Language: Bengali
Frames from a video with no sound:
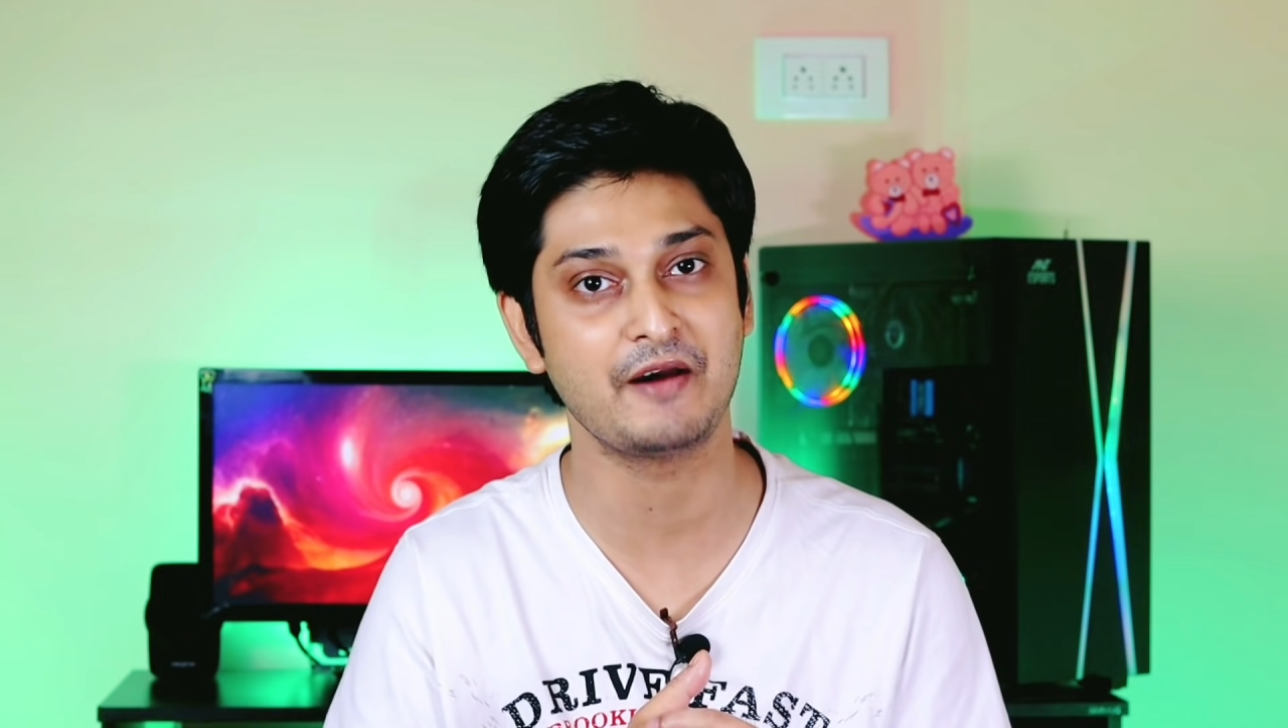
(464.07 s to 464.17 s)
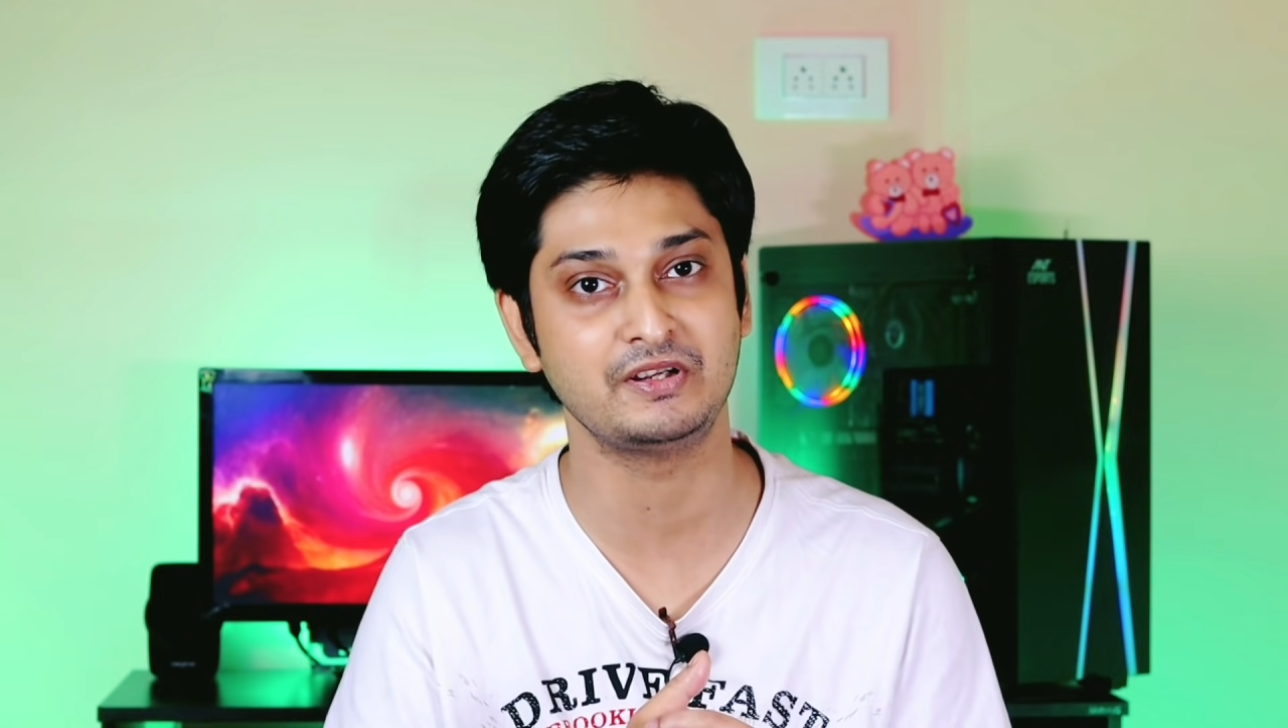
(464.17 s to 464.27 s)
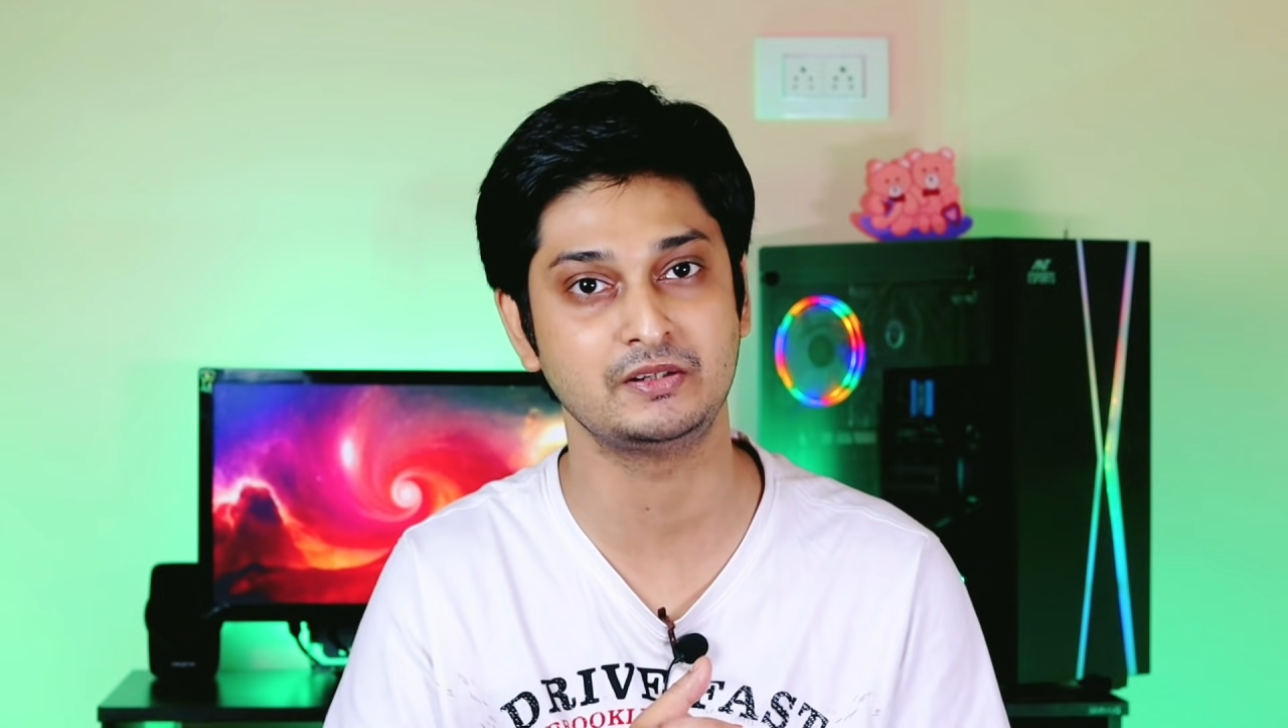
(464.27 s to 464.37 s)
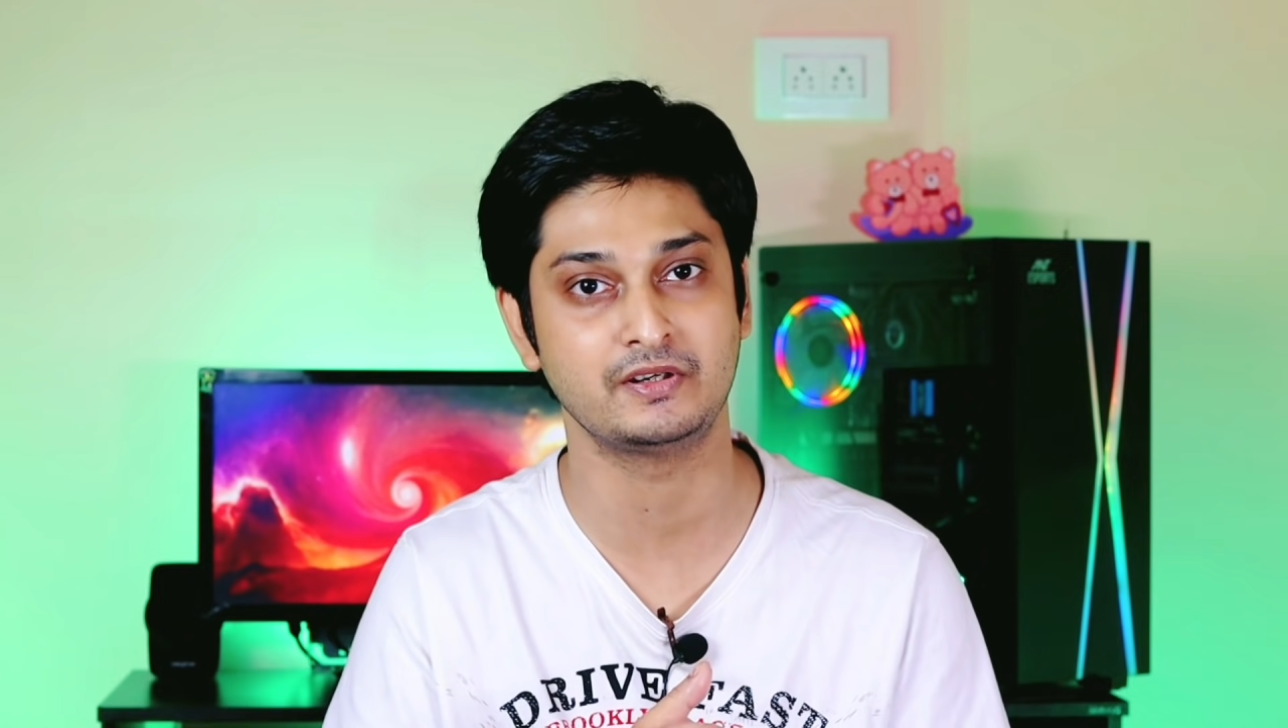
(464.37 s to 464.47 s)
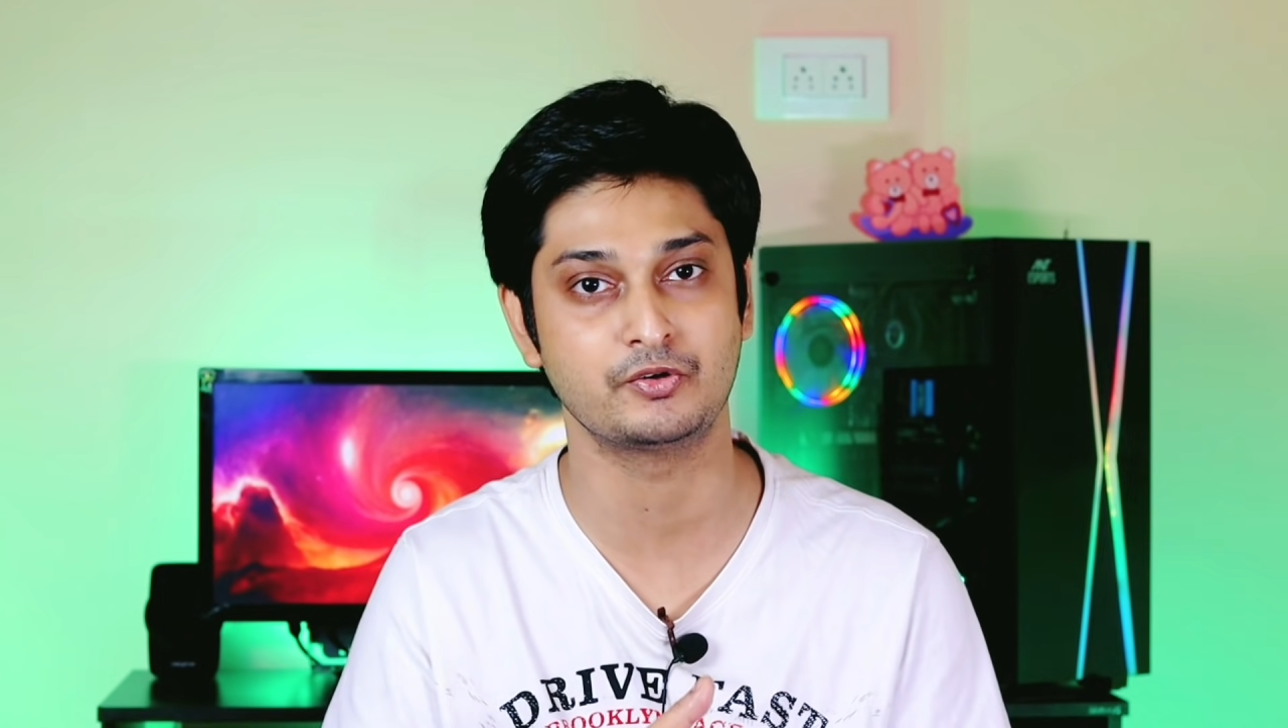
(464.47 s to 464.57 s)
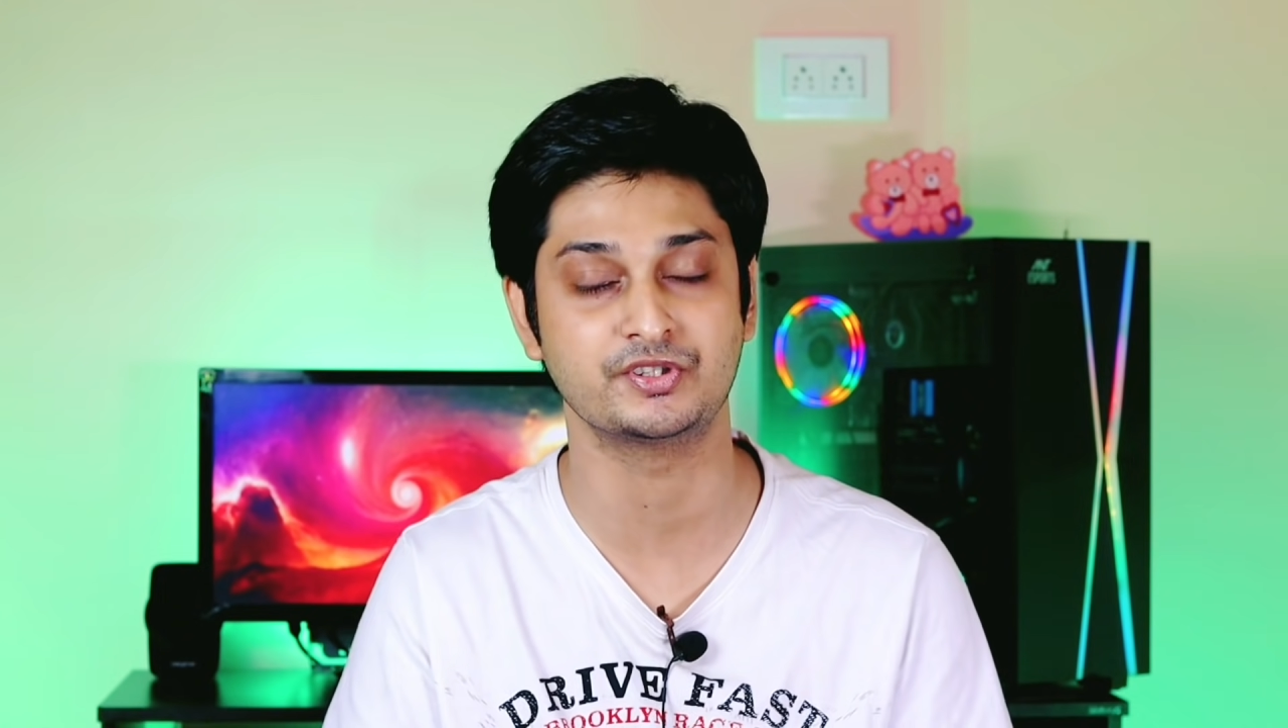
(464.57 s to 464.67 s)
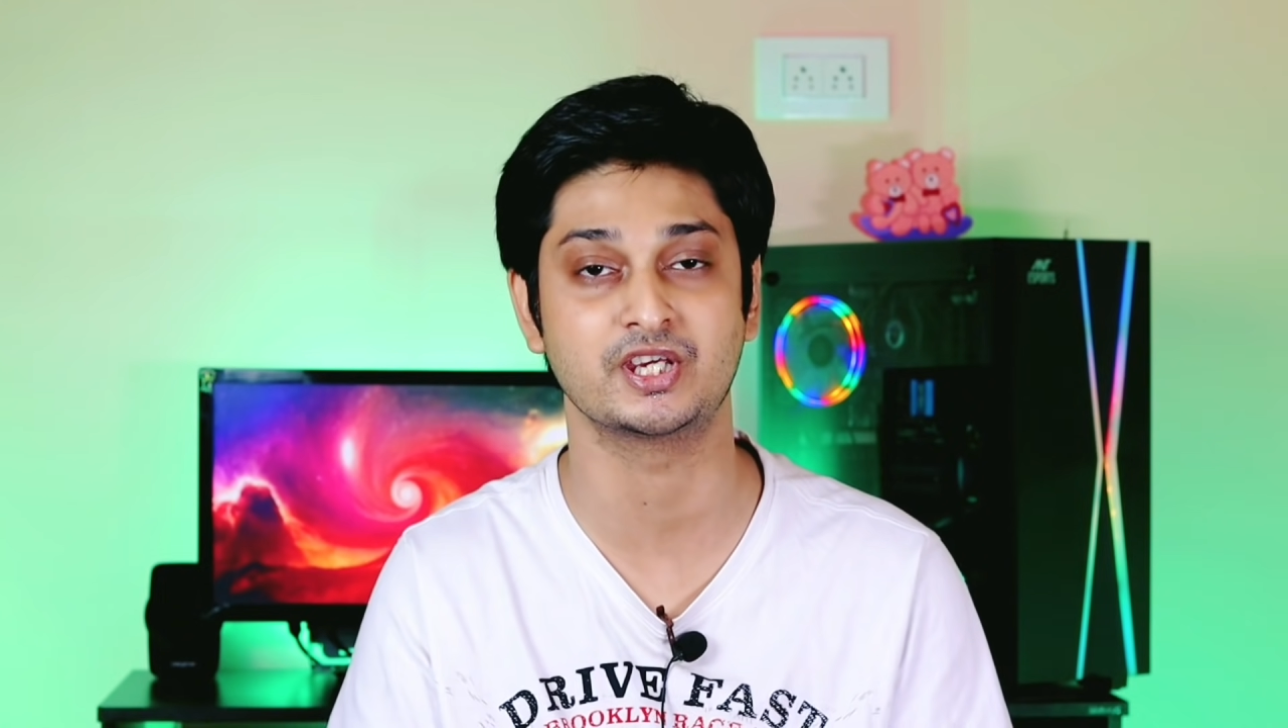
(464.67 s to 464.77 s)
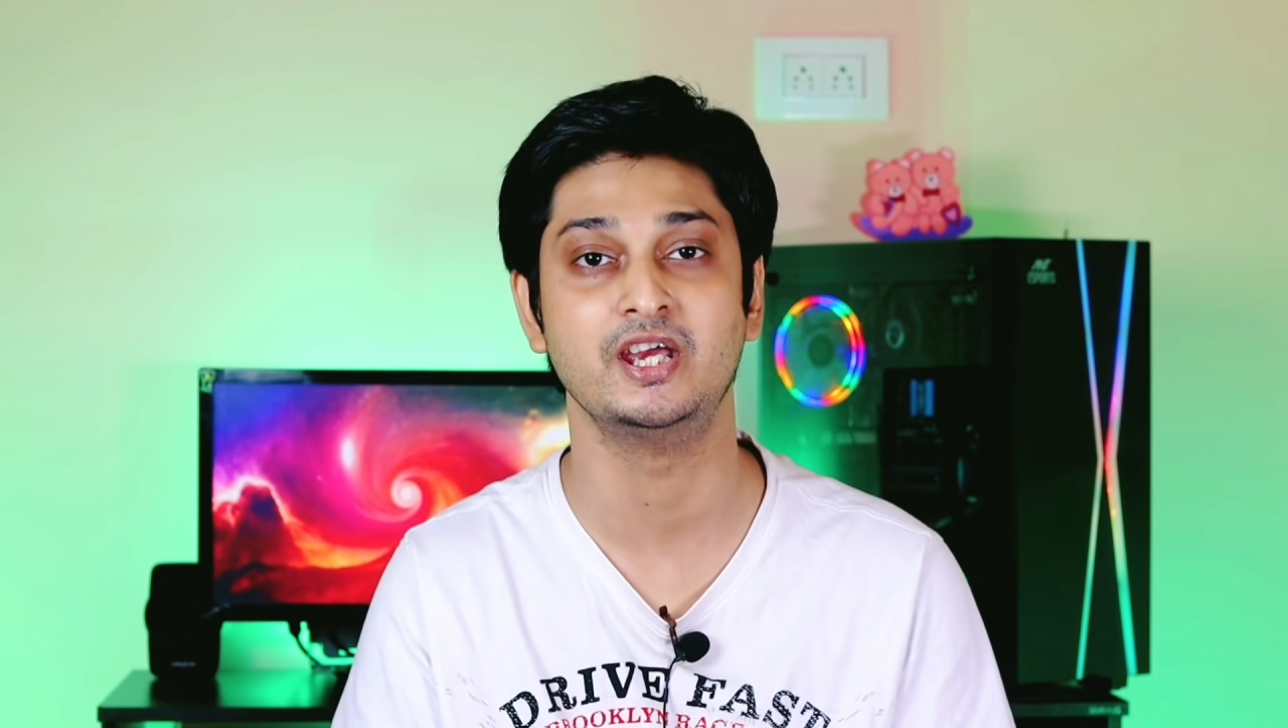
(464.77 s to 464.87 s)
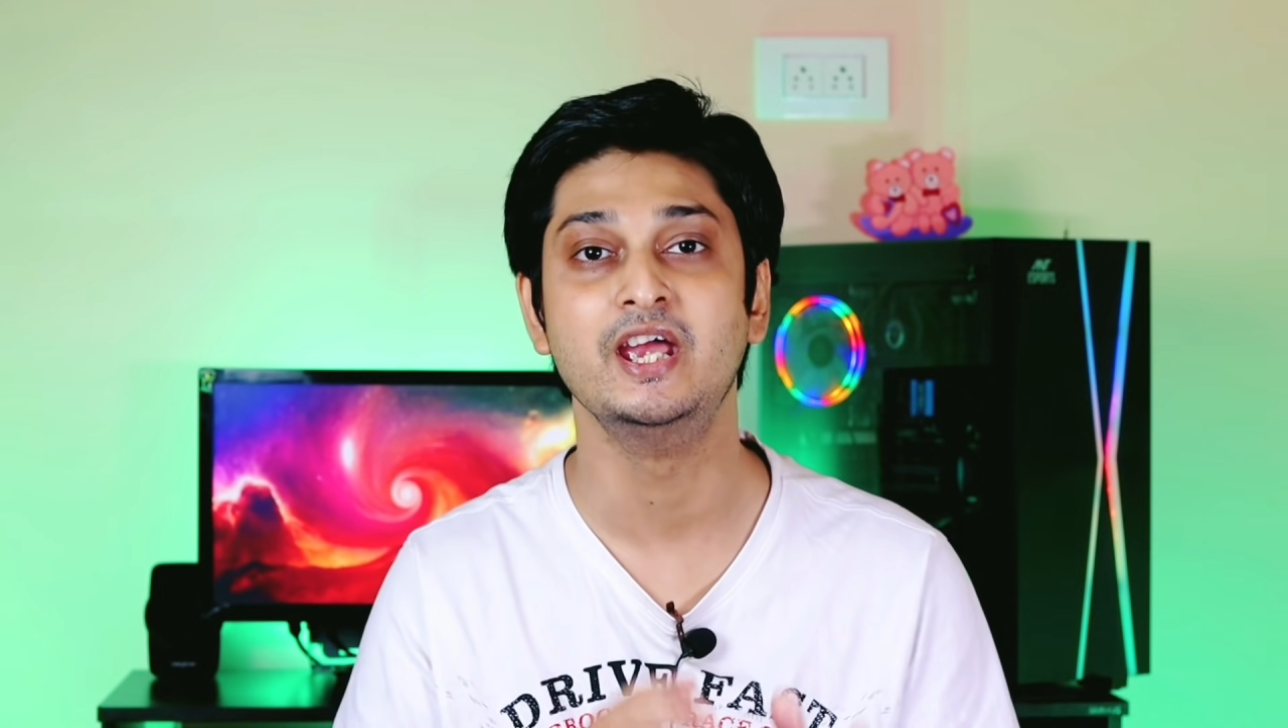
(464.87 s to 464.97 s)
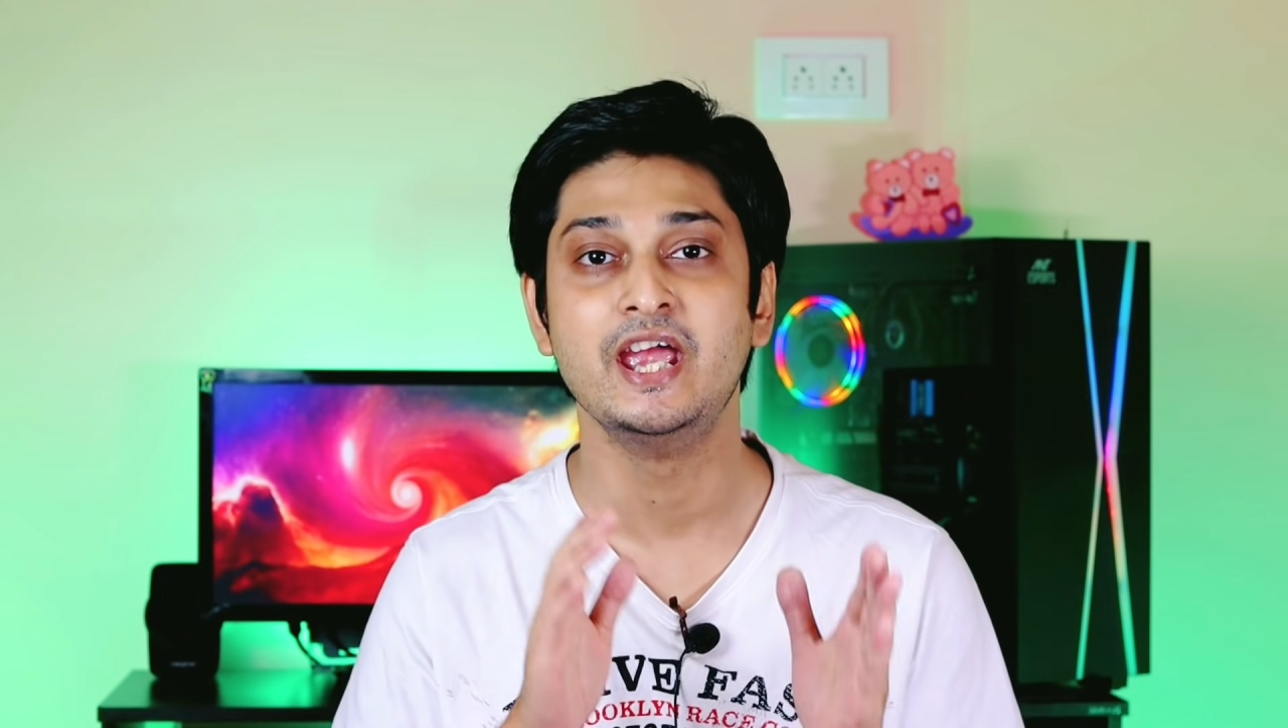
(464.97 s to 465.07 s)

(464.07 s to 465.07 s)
অ্যাভেলেবেল রয়েছে